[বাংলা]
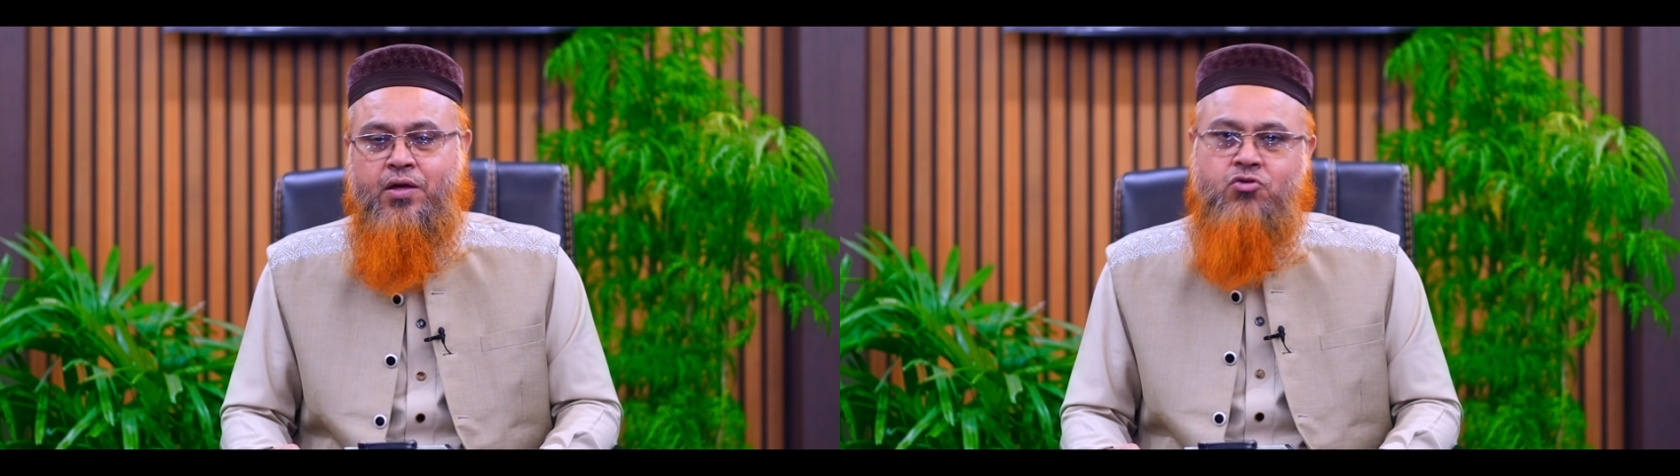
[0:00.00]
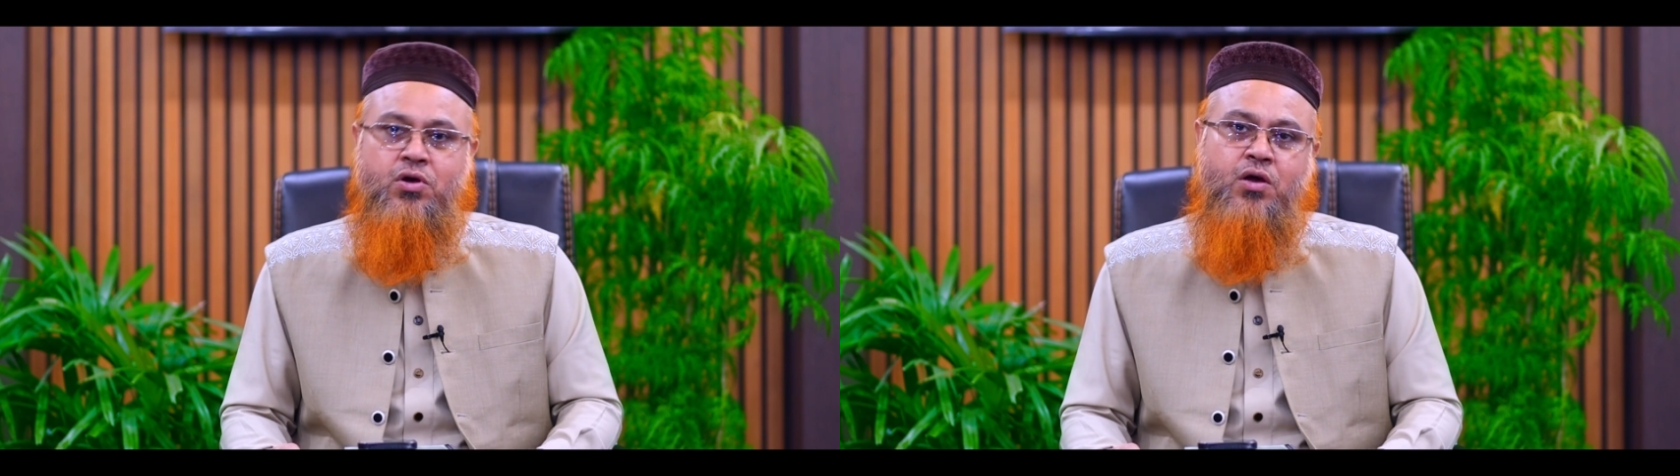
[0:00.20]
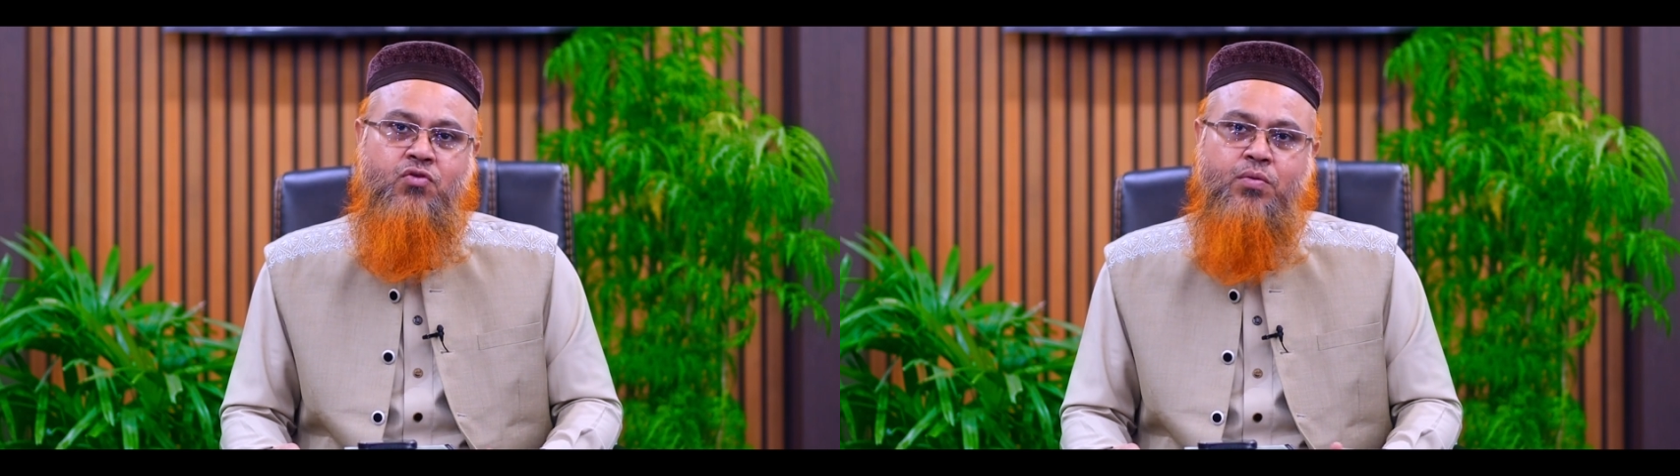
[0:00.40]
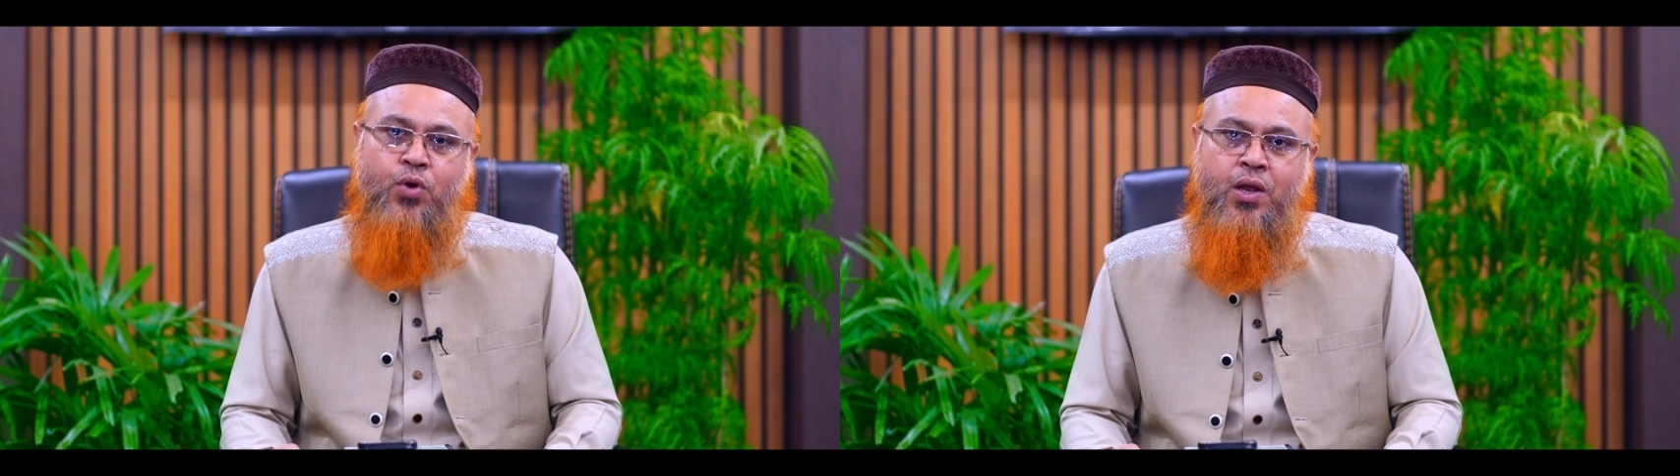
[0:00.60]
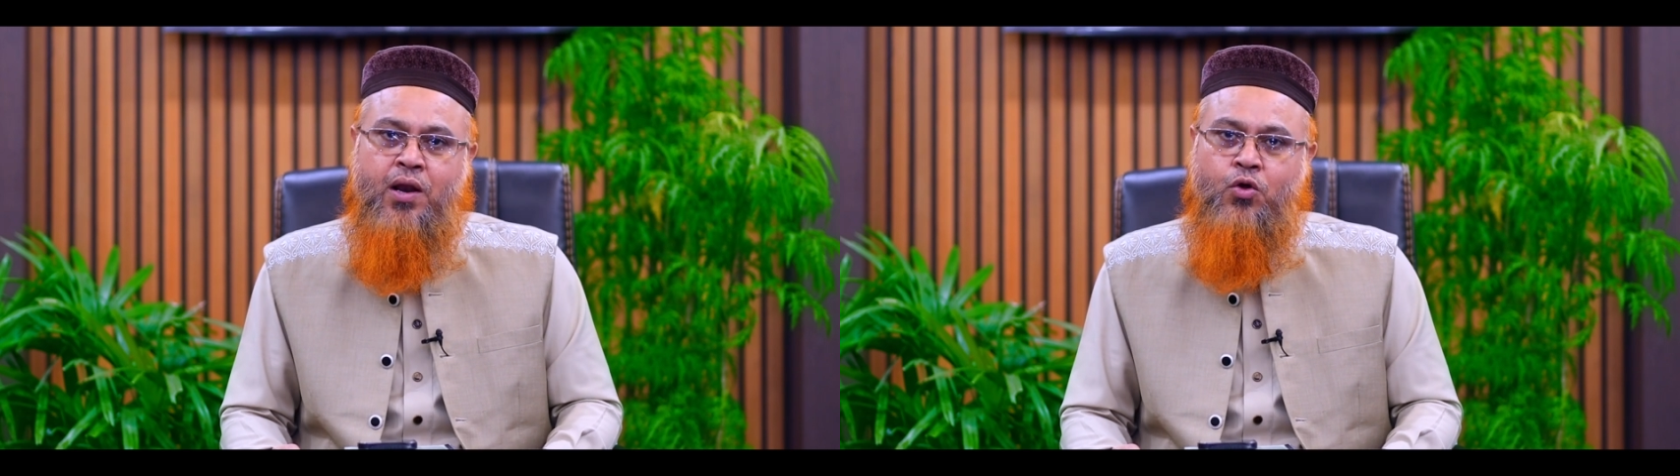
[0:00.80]
সেক্ষেত্রে
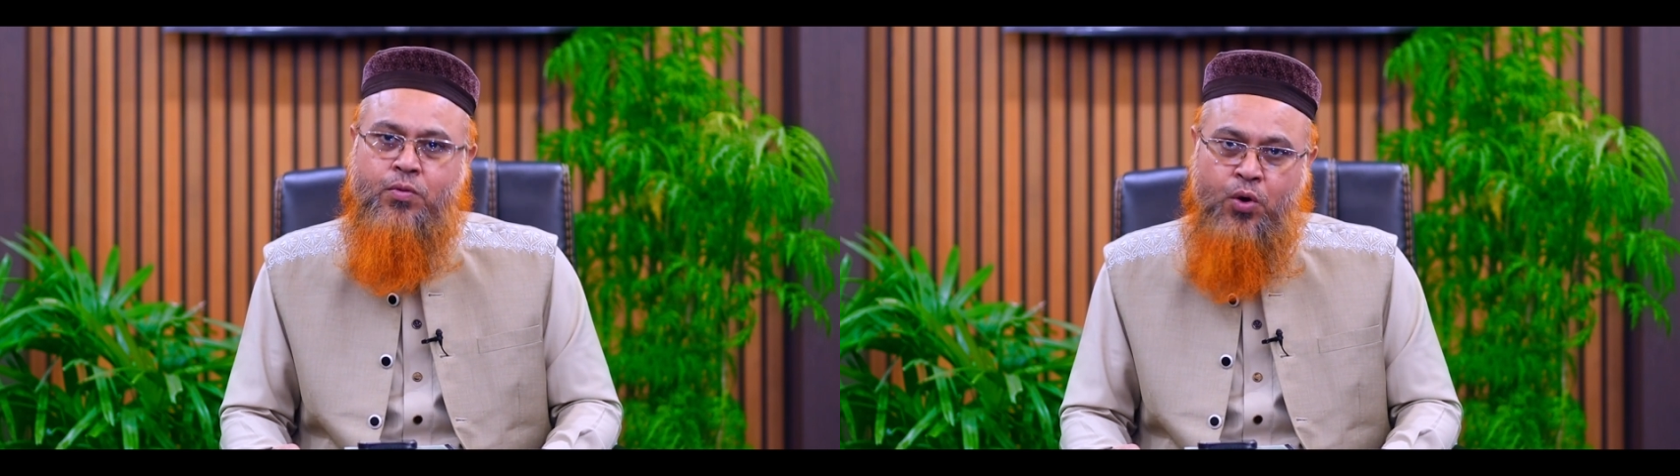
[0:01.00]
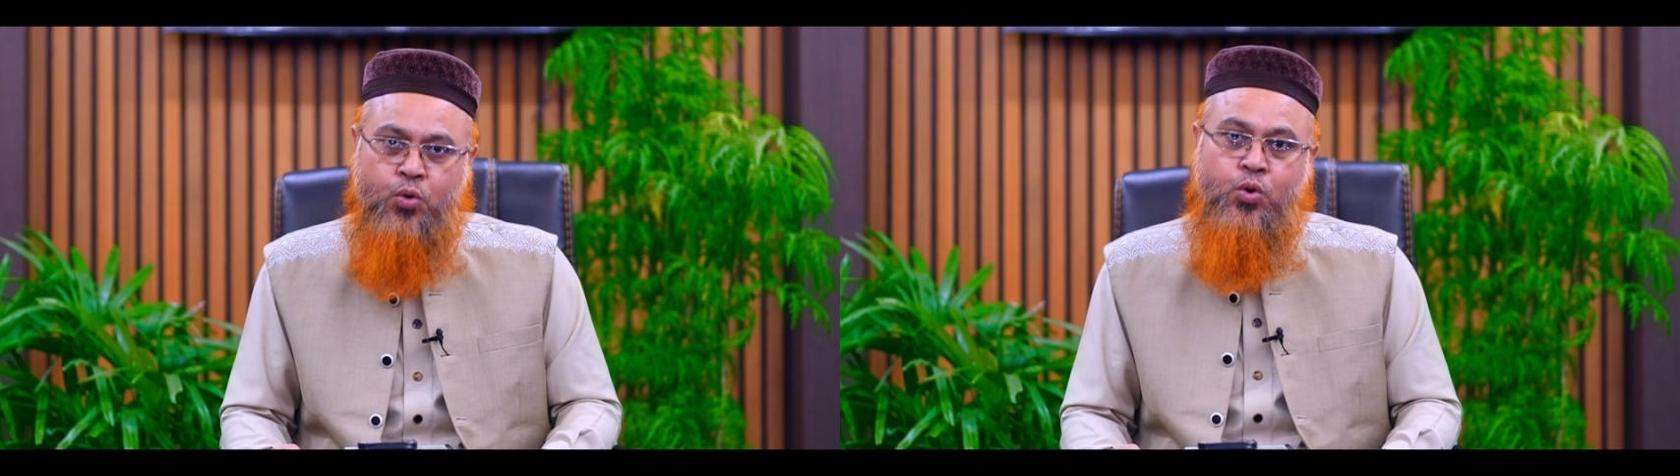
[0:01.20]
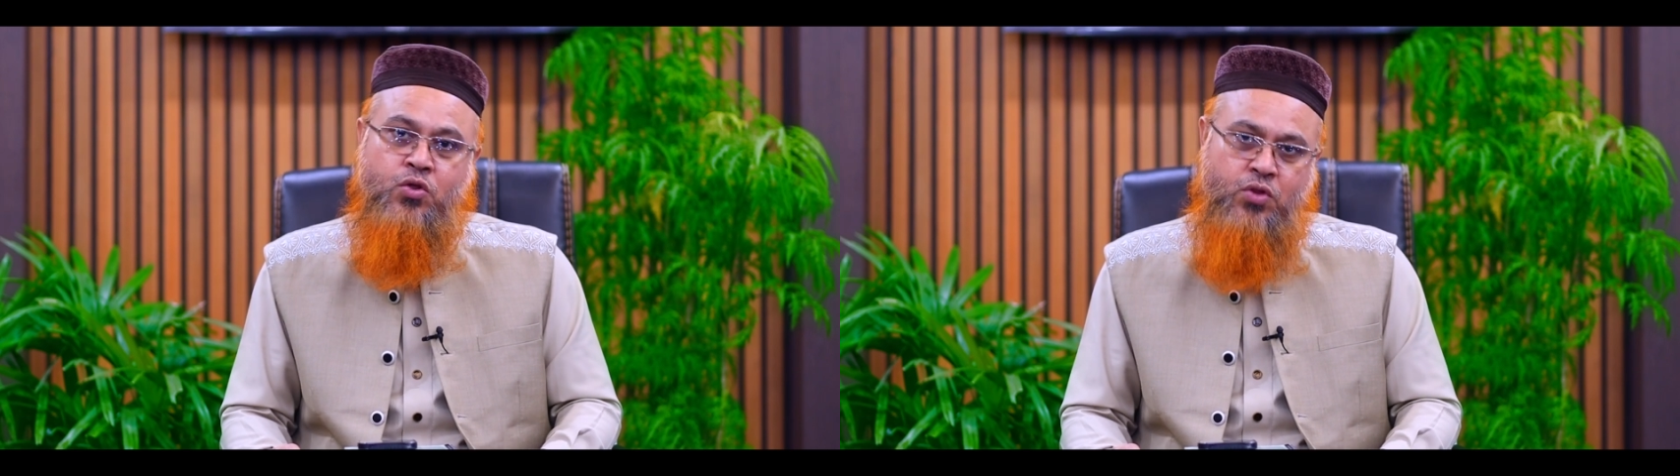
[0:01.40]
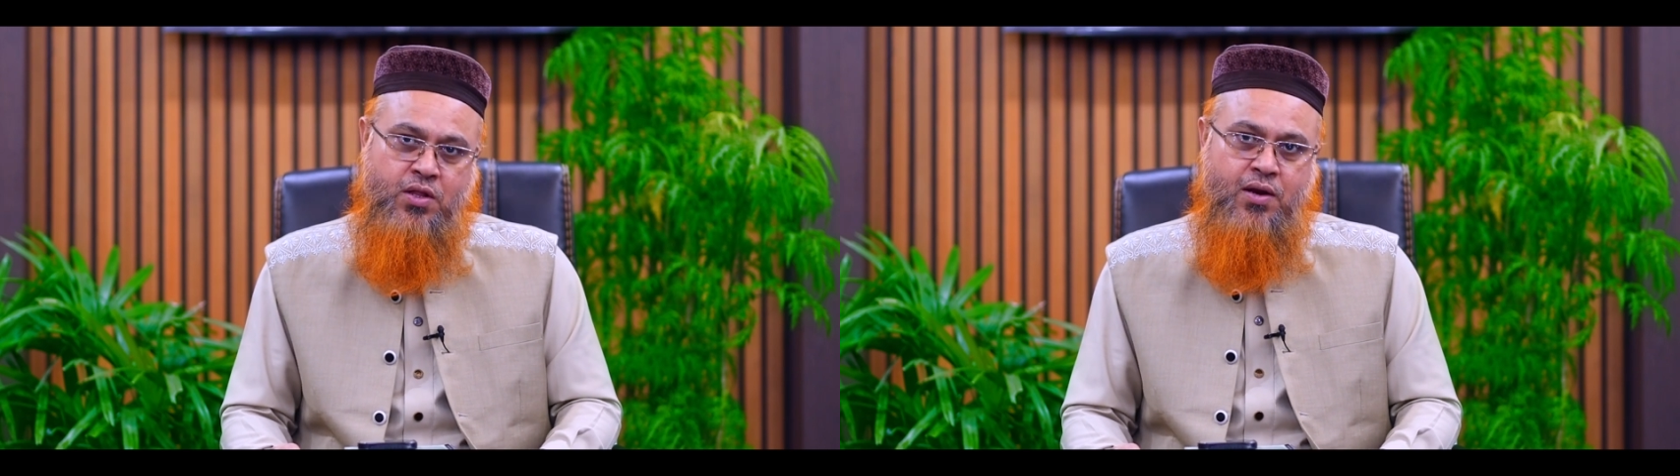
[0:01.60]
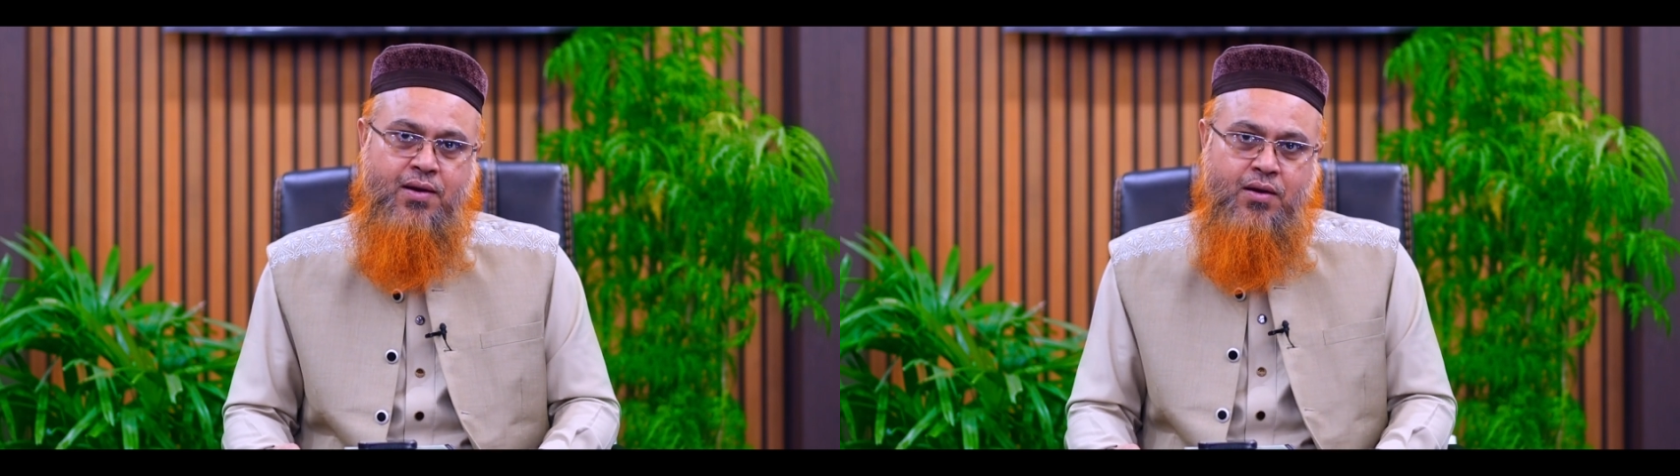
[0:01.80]
মহিলারা অথবা অন্যরা যদি
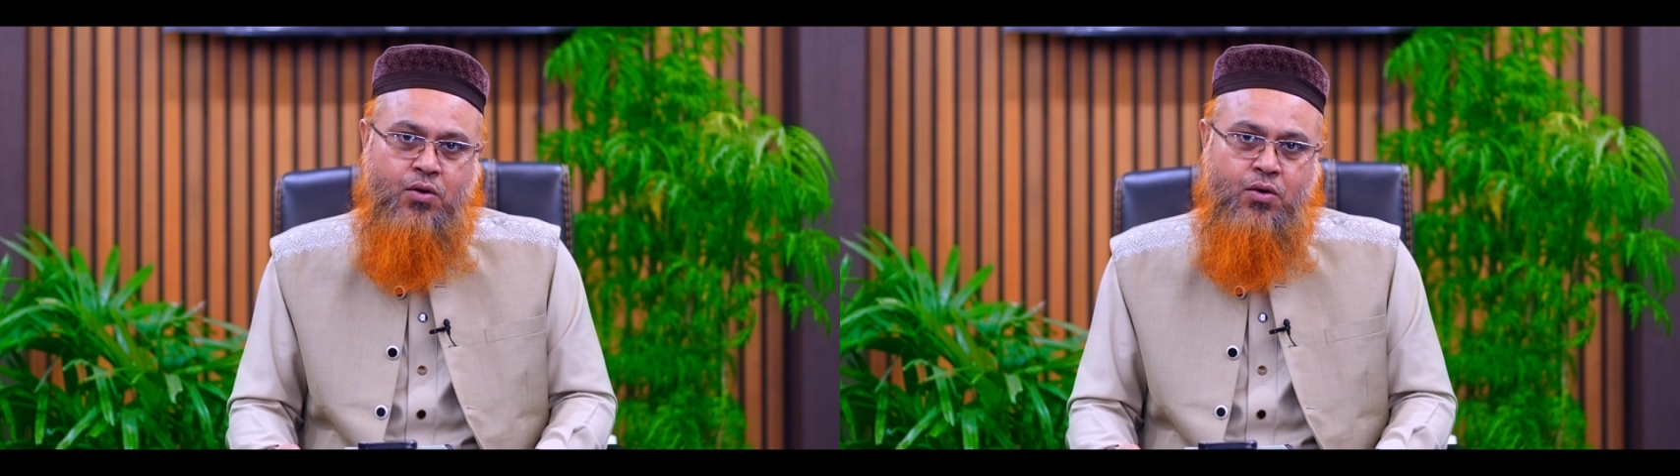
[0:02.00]
তারা